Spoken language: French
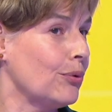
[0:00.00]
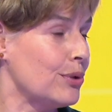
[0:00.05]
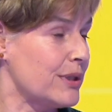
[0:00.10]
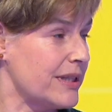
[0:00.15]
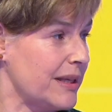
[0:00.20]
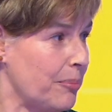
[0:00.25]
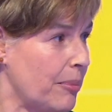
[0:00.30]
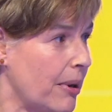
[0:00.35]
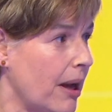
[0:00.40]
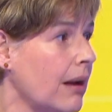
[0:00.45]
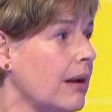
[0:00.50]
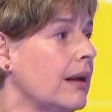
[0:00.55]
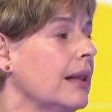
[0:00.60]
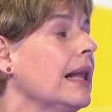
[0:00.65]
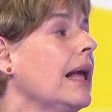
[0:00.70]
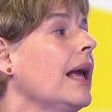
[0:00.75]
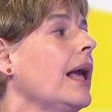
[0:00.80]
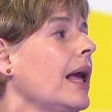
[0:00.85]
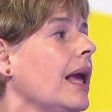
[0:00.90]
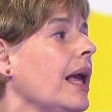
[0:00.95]
ne le sait pas.
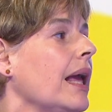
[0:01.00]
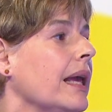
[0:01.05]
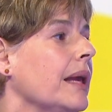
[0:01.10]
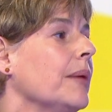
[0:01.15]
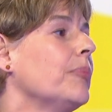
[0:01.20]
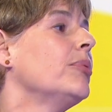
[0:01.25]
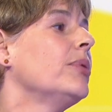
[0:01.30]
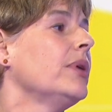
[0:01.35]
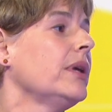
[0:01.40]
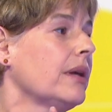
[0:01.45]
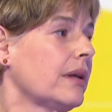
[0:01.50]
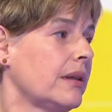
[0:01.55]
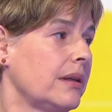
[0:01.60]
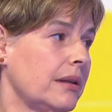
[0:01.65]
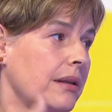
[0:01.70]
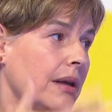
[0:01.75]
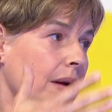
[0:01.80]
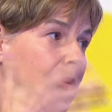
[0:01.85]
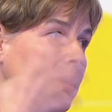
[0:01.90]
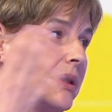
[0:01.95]
Et puis il y a
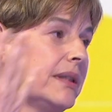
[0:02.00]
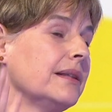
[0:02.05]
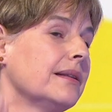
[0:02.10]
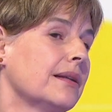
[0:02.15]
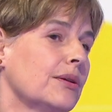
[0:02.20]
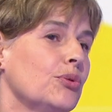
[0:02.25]
des dermatites